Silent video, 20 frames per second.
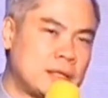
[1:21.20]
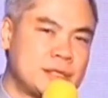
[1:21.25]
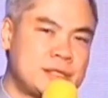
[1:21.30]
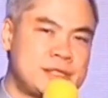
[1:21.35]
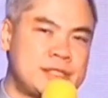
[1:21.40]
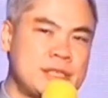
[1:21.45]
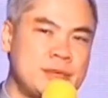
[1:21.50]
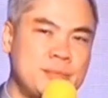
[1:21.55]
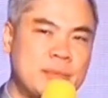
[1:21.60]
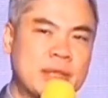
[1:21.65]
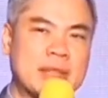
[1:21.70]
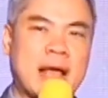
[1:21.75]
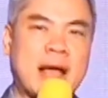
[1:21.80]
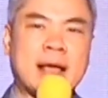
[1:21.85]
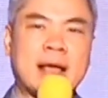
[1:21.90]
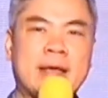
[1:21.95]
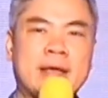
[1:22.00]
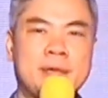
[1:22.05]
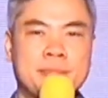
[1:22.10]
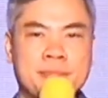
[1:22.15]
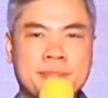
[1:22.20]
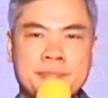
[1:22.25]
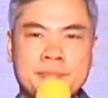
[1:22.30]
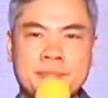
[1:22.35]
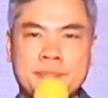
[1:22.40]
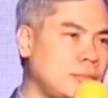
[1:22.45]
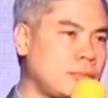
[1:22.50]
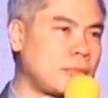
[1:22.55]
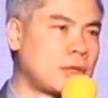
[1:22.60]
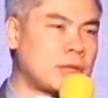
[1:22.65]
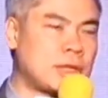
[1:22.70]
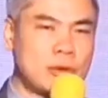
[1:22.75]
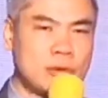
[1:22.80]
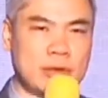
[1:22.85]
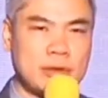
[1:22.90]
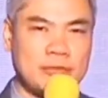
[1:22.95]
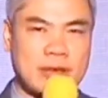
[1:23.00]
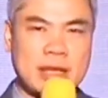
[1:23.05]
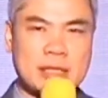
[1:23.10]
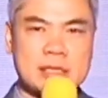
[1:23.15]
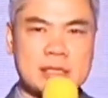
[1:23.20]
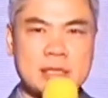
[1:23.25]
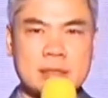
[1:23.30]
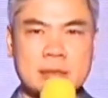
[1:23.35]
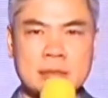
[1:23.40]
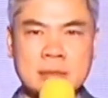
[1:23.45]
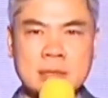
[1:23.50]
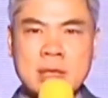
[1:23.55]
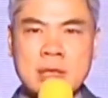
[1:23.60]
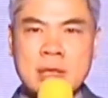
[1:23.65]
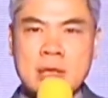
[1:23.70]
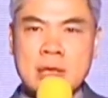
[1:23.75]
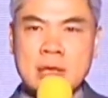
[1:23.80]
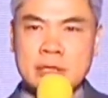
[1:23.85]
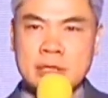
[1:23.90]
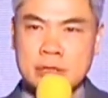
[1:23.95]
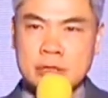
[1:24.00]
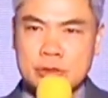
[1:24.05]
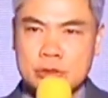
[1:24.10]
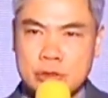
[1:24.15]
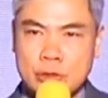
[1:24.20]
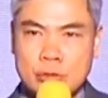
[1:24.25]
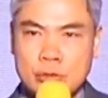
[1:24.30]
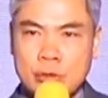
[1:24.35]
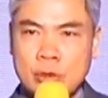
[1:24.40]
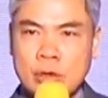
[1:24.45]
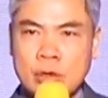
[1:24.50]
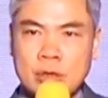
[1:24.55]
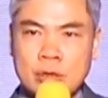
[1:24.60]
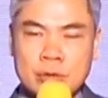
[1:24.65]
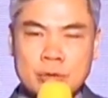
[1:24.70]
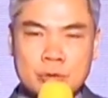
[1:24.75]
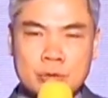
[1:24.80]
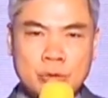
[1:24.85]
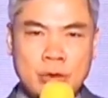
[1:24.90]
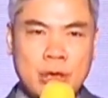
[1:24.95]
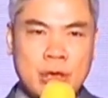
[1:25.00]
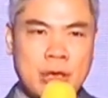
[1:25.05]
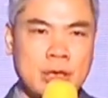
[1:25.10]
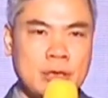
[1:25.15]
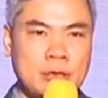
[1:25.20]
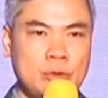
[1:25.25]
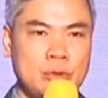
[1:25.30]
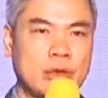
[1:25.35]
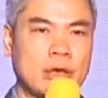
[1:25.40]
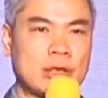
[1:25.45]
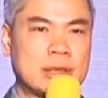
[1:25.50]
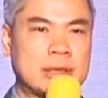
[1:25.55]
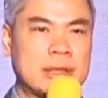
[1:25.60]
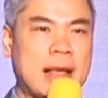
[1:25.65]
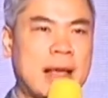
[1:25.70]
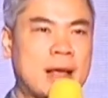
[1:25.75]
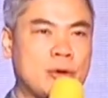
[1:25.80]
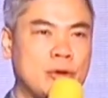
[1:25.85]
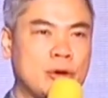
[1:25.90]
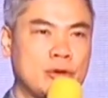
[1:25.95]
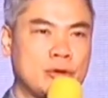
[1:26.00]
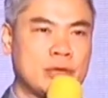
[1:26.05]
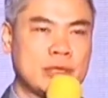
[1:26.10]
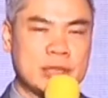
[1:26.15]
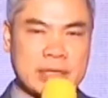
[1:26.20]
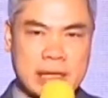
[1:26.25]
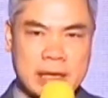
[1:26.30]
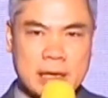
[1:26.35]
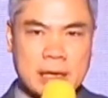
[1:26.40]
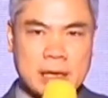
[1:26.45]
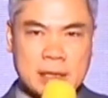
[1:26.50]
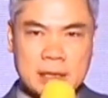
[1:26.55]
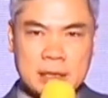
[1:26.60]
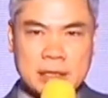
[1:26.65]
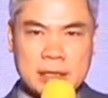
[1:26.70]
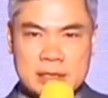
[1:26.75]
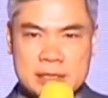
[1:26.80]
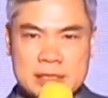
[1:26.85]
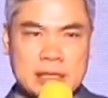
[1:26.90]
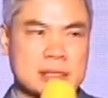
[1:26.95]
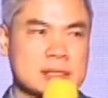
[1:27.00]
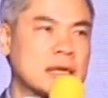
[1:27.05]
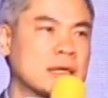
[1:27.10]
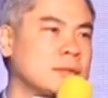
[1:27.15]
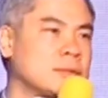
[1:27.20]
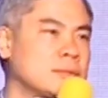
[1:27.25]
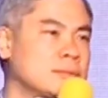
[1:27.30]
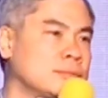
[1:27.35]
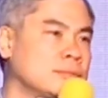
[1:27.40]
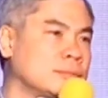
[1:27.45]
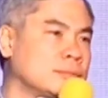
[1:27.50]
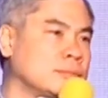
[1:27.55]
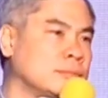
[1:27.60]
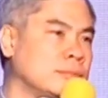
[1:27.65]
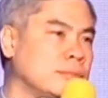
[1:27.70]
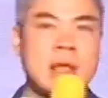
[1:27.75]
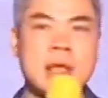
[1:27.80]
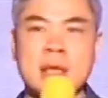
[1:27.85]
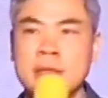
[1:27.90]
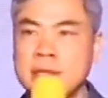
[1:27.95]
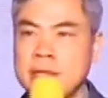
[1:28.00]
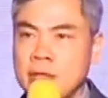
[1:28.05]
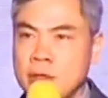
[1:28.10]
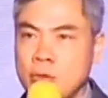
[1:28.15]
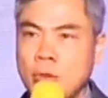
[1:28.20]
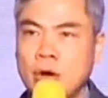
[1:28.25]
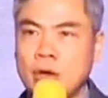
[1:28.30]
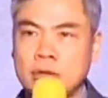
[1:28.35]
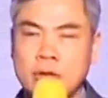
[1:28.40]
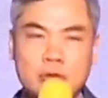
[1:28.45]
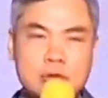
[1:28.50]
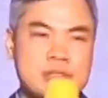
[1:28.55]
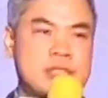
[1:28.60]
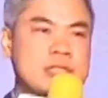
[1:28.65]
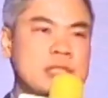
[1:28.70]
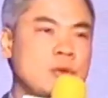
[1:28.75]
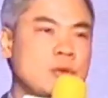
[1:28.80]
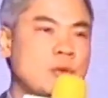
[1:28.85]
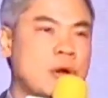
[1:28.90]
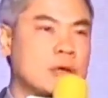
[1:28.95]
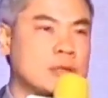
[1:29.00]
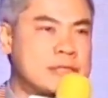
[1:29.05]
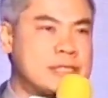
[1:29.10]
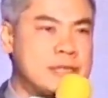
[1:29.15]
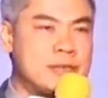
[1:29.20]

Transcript: 你的心门打开，你会发现你的收获远远大过于你可能的想象。你我都希望